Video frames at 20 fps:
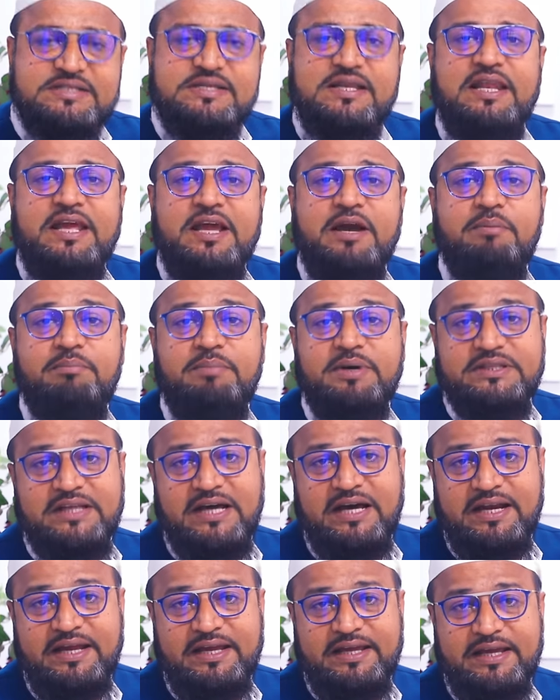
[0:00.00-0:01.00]
इसलिए हम
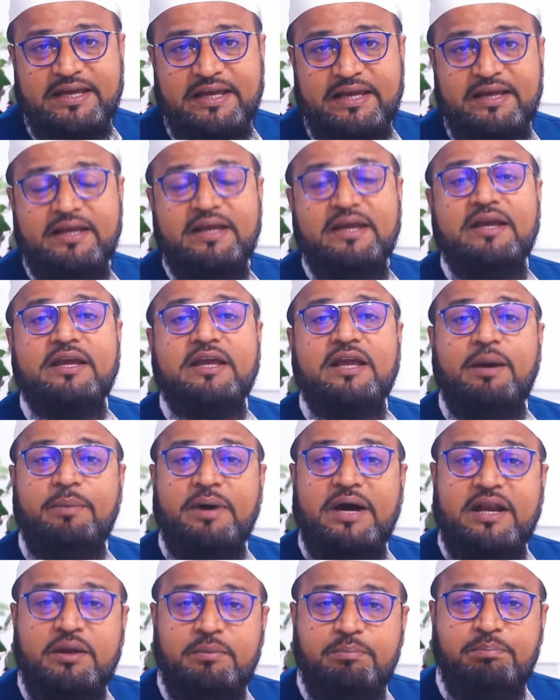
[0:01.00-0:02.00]
बता रहे हैं कि
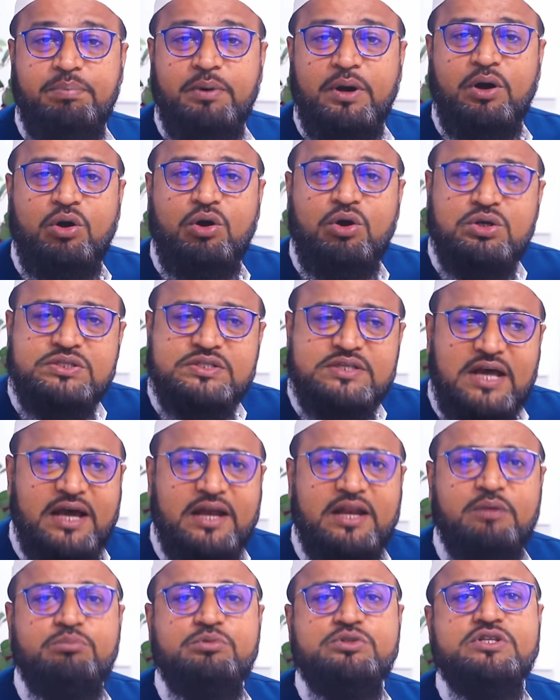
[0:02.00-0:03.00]
हमारे बहुत
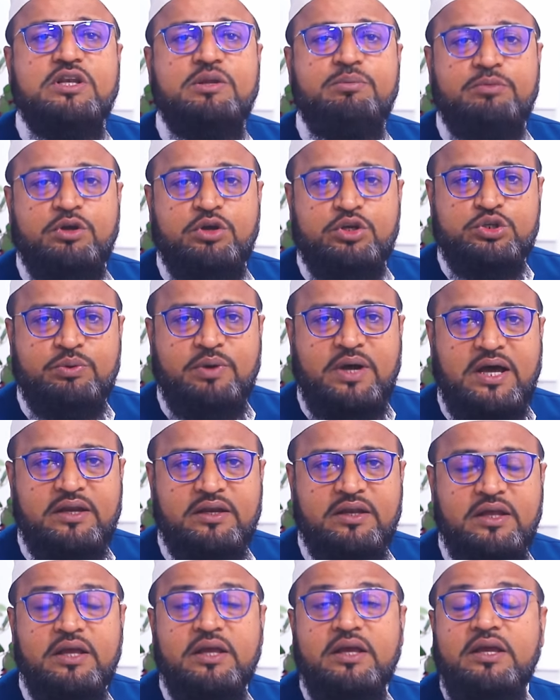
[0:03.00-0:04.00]
सारे मुस्लिम नौजवान
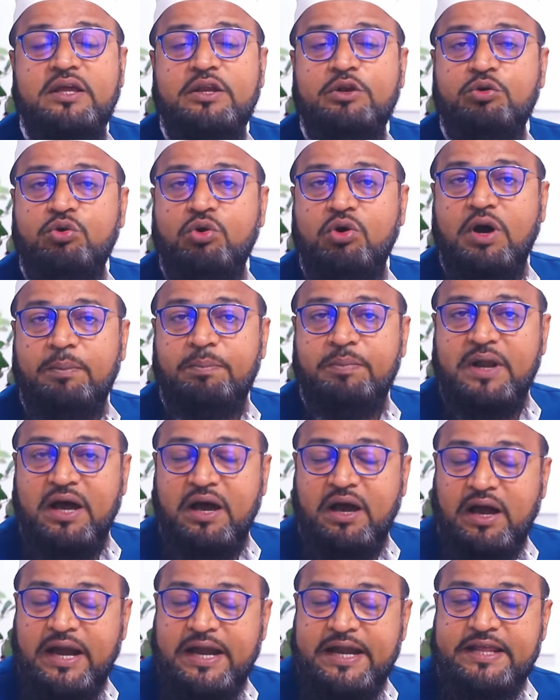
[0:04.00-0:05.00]
इनको अपना
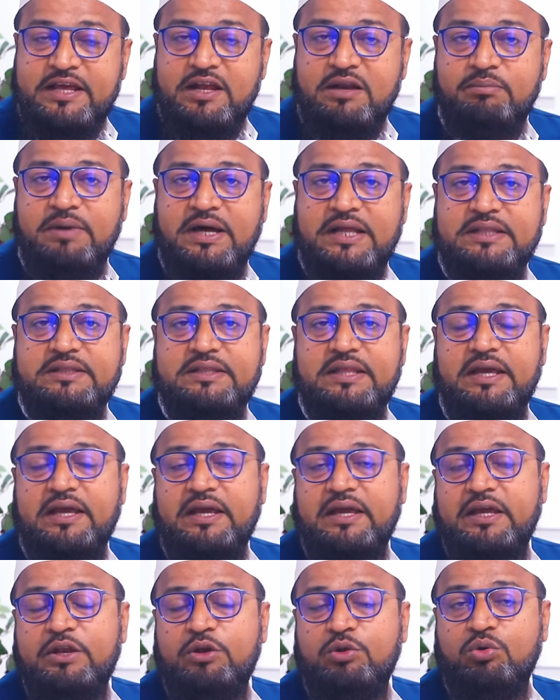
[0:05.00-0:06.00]
आइडियल मानते
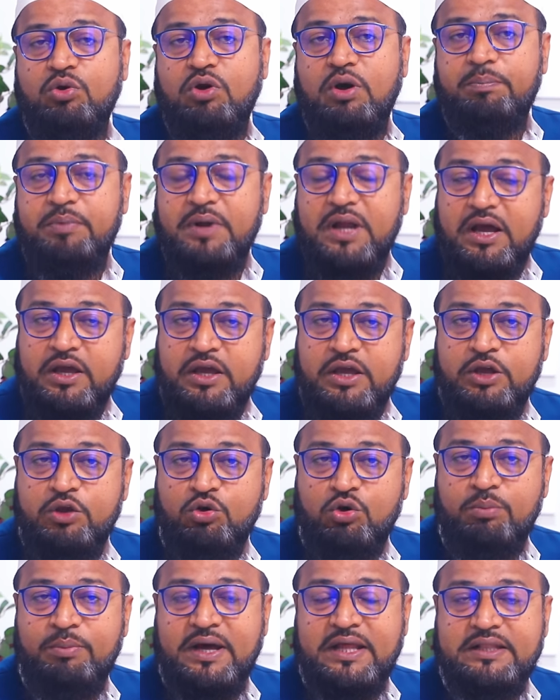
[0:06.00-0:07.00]
हैं इनको अपना
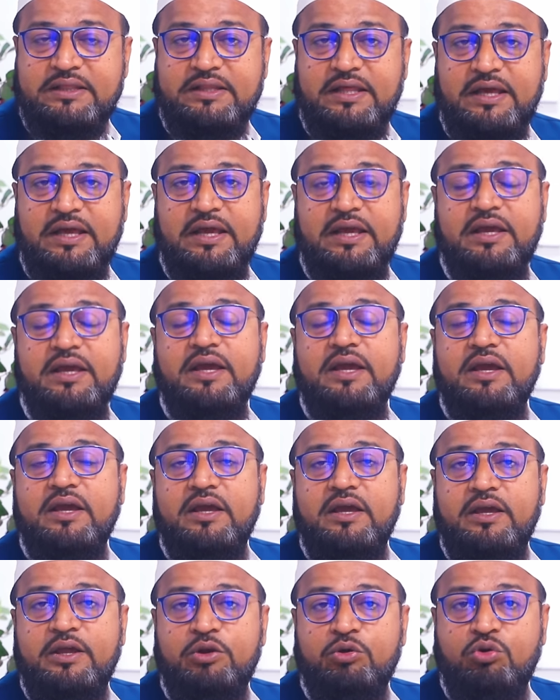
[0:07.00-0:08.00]
हीरो मानते हैं
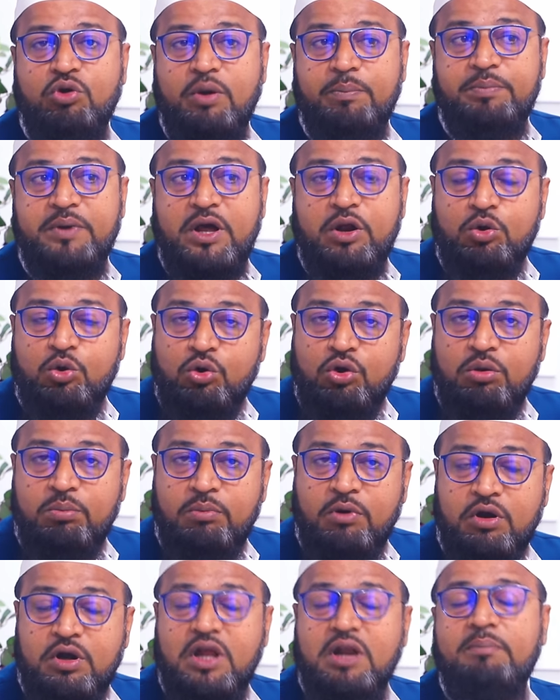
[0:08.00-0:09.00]
इनको अपना रोल
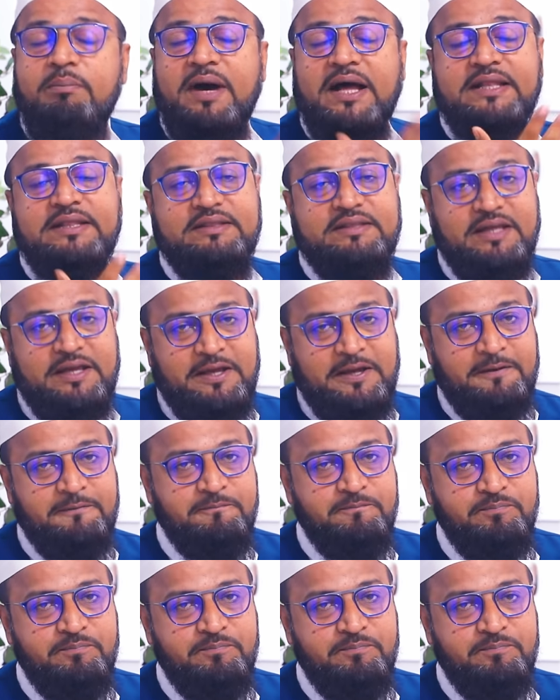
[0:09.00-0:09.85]
मॉडल मानते हैं